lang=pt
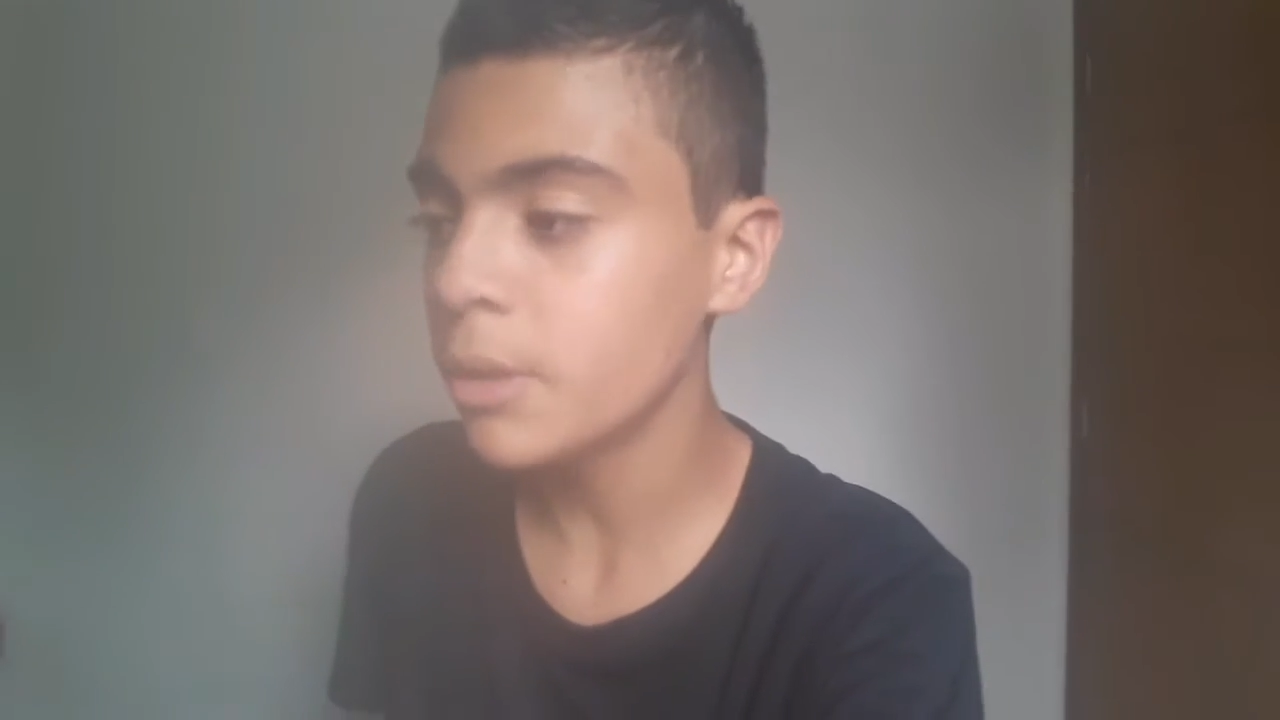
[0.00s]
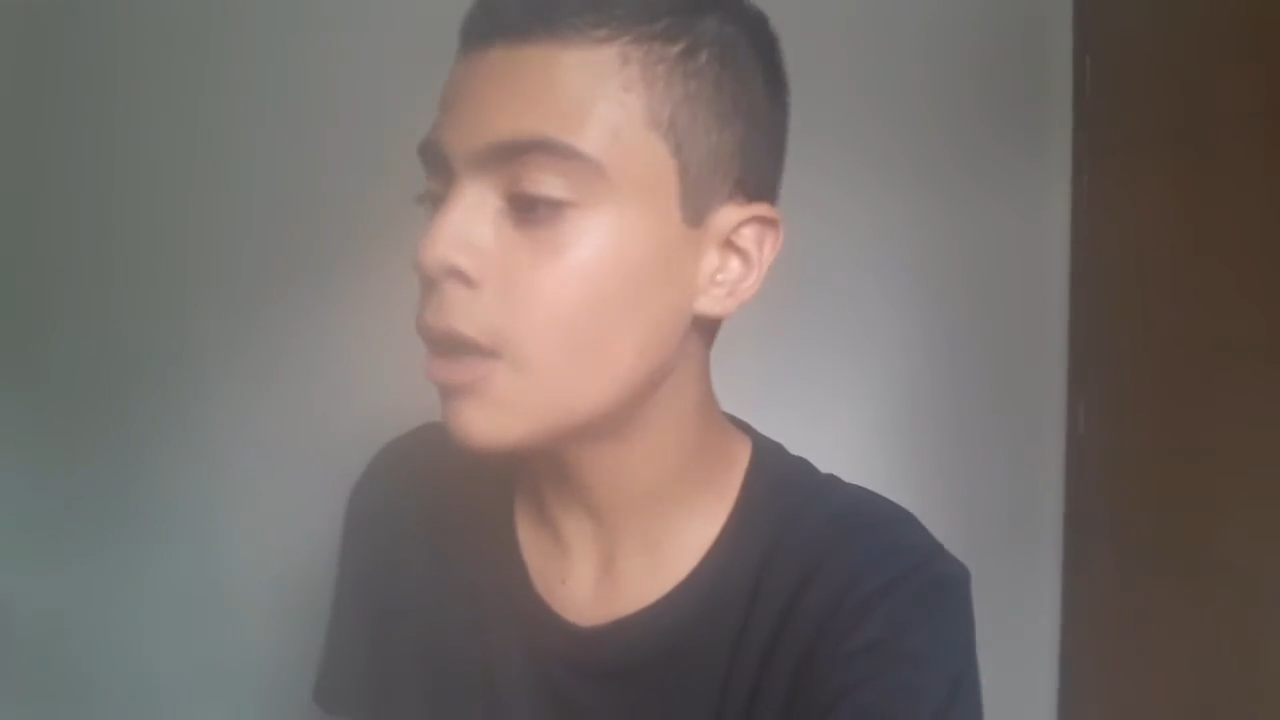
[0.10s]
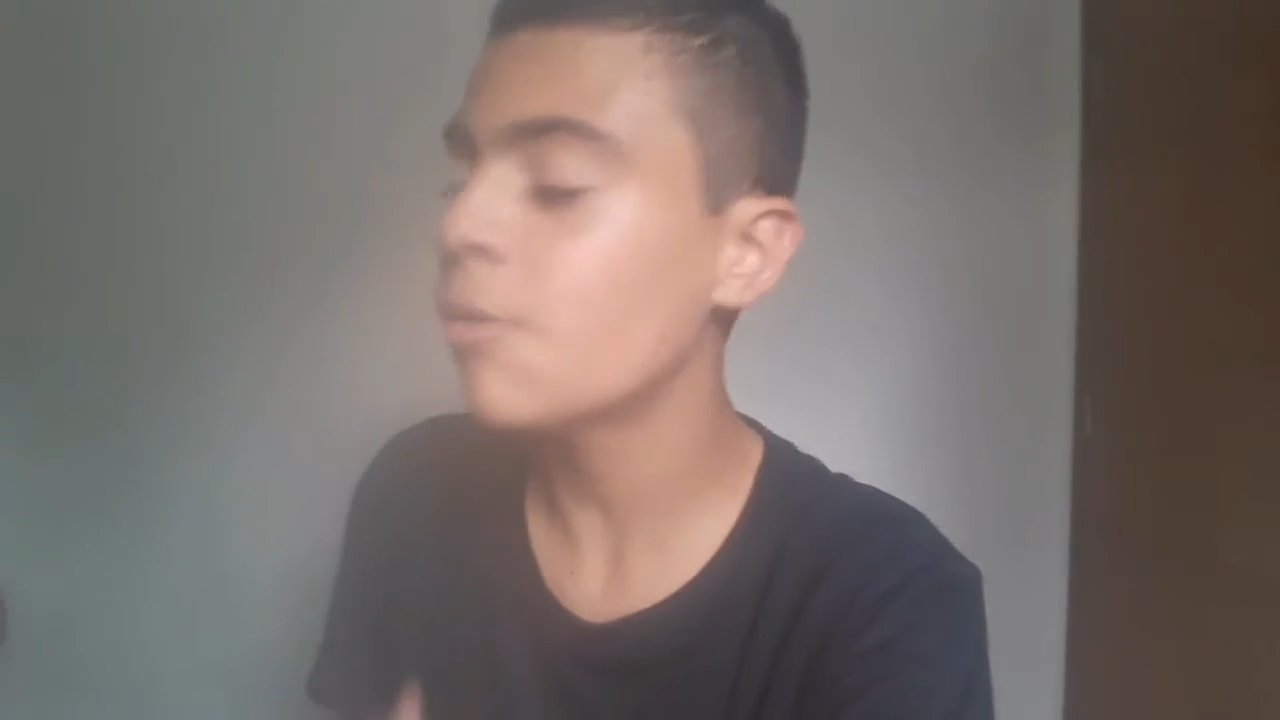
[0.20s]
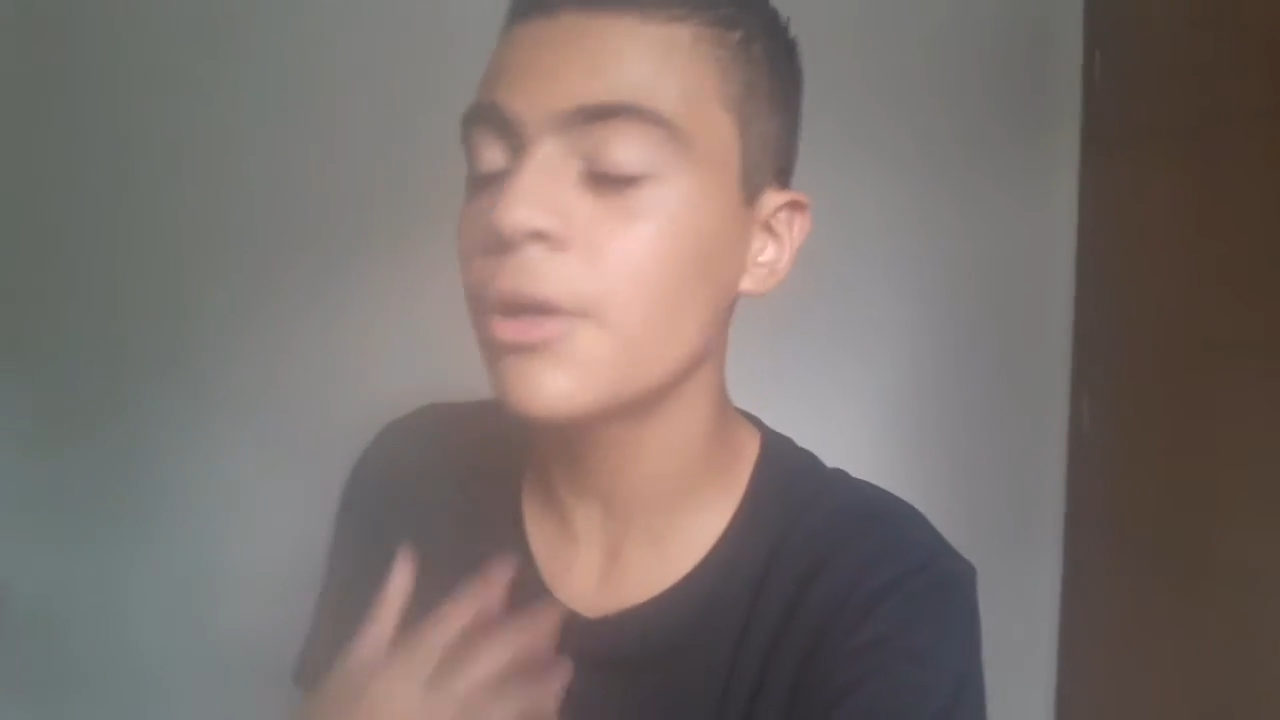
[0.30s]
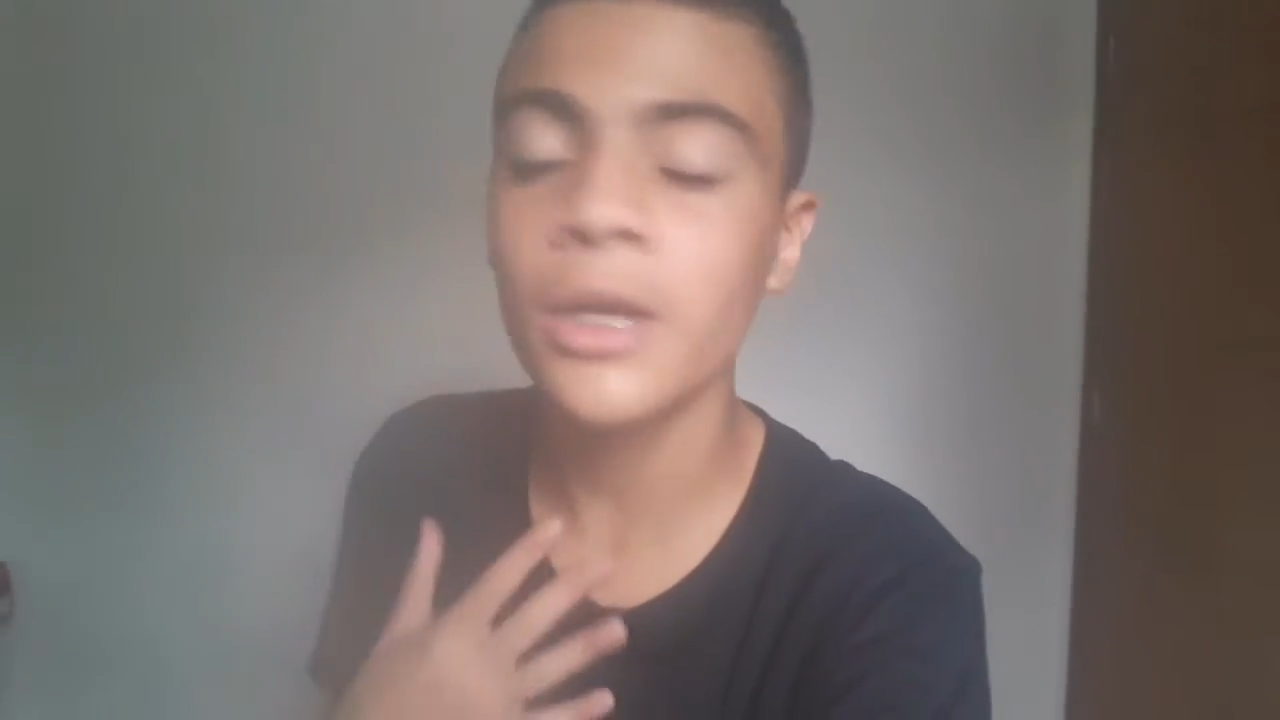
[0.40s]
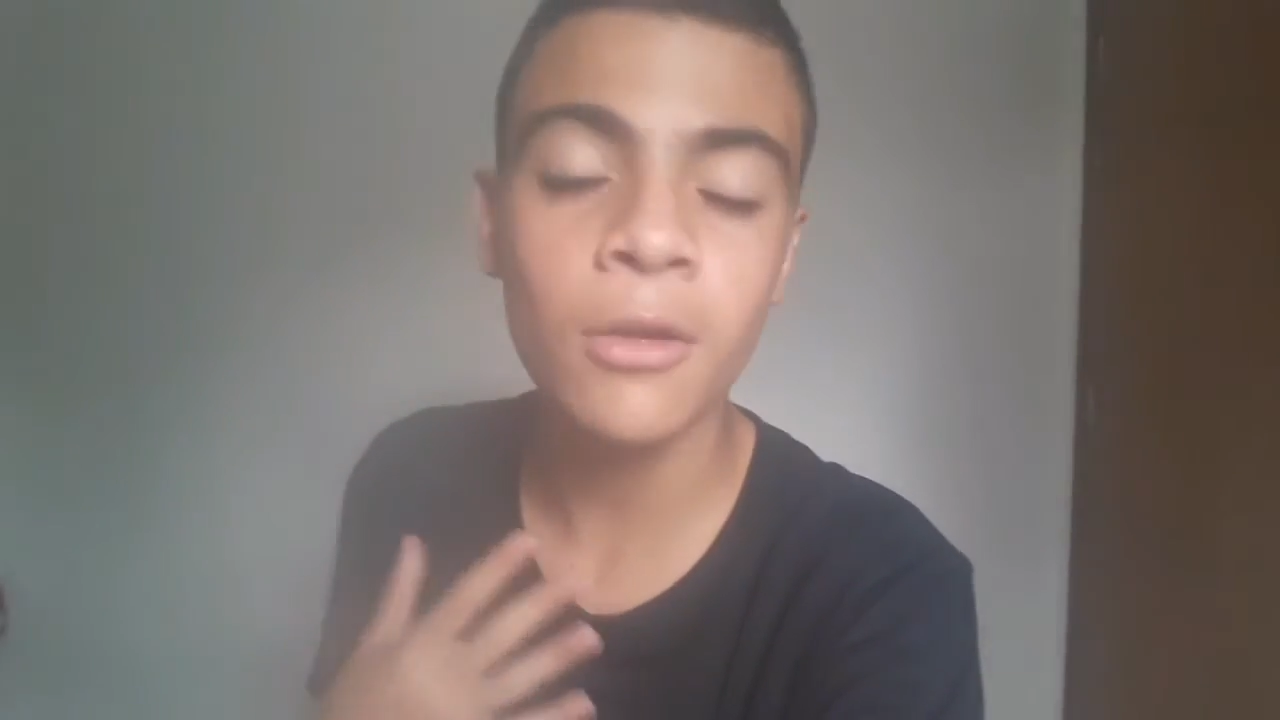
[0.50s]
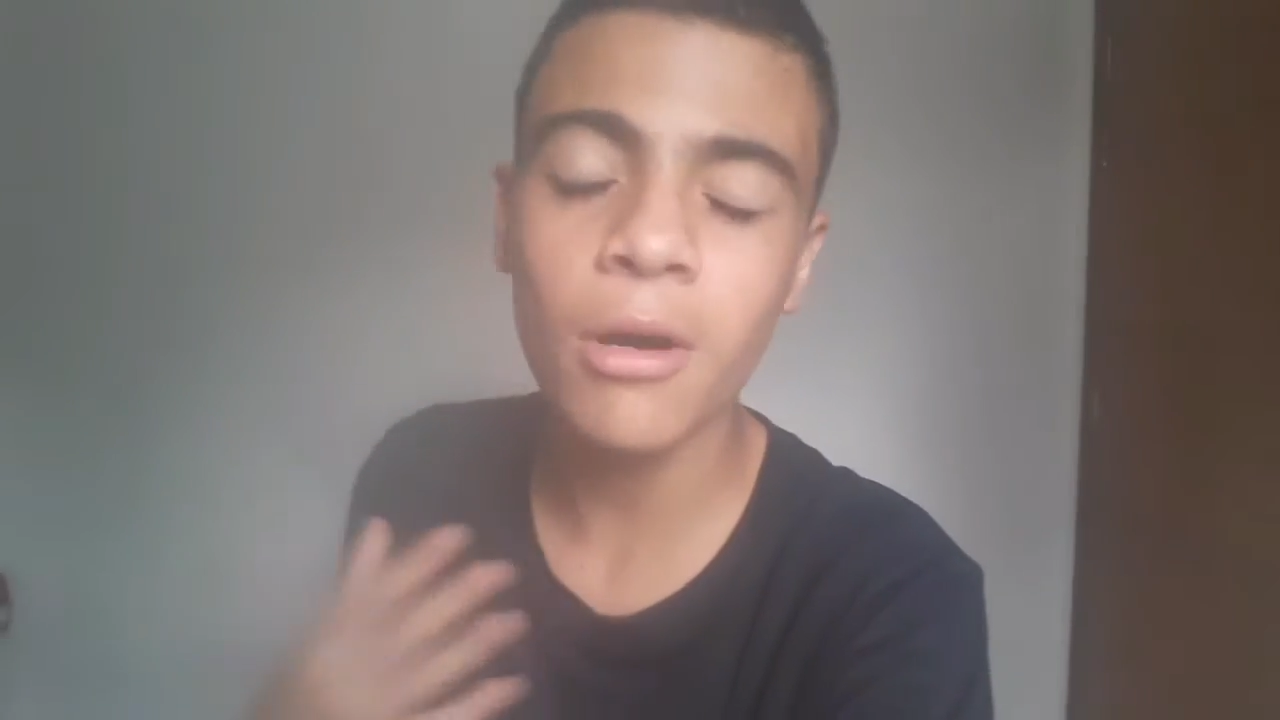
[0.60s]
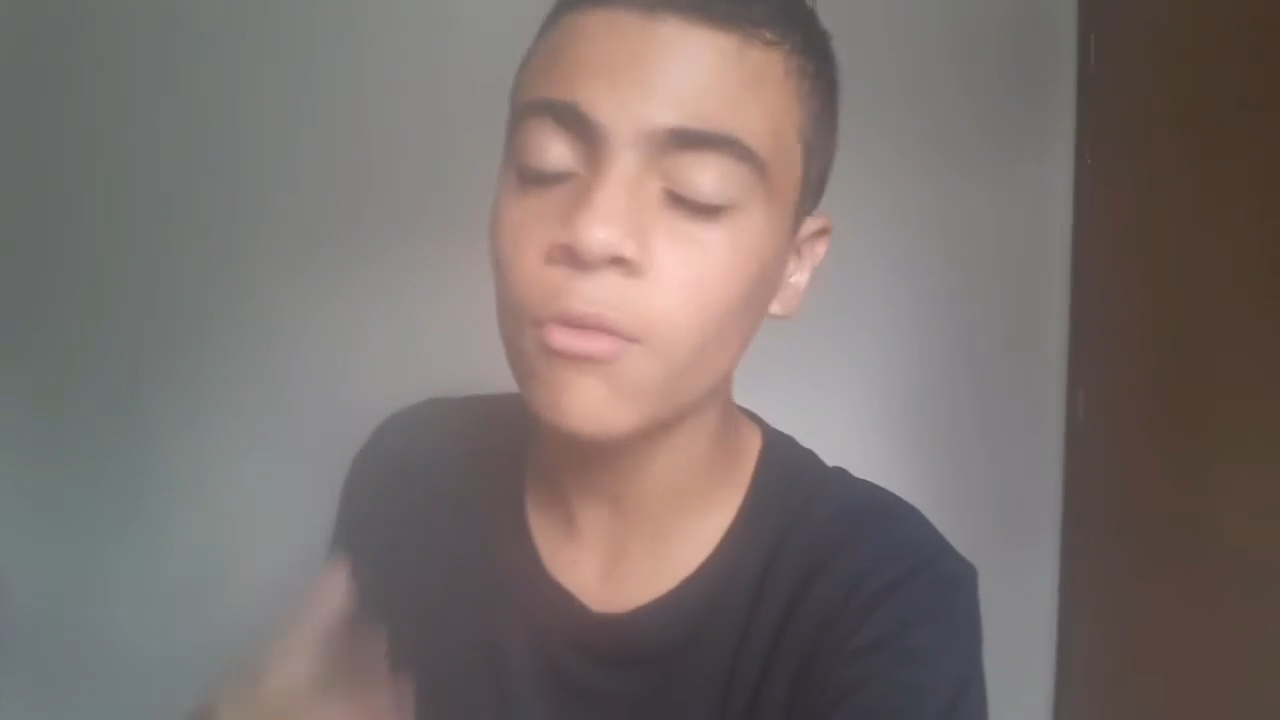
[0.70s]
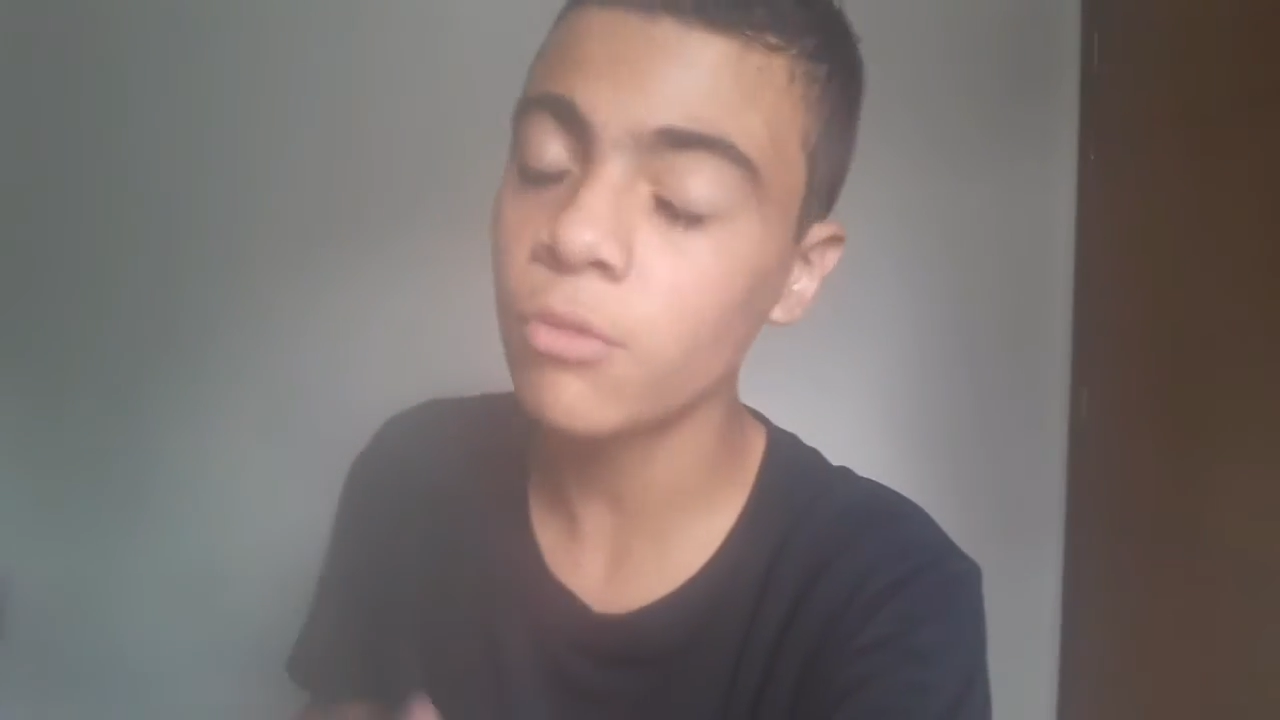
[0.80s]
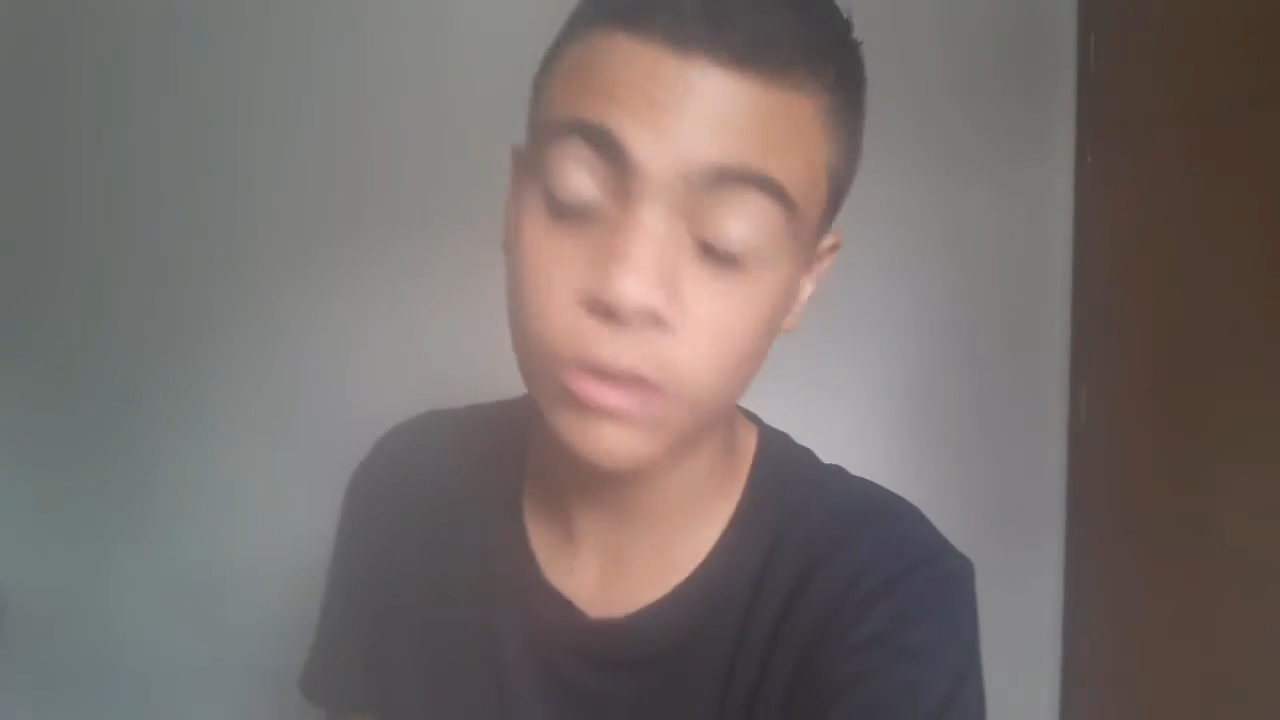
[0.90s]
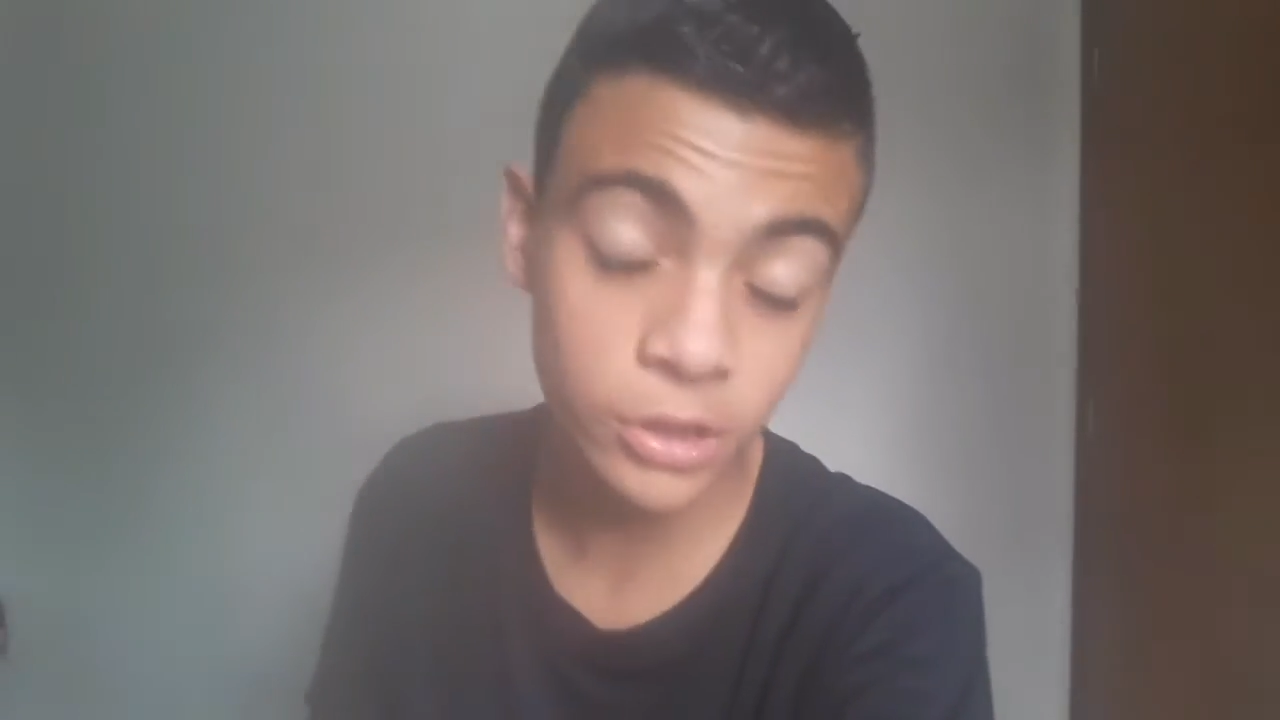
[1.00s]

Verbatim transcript: igual, igual hoje,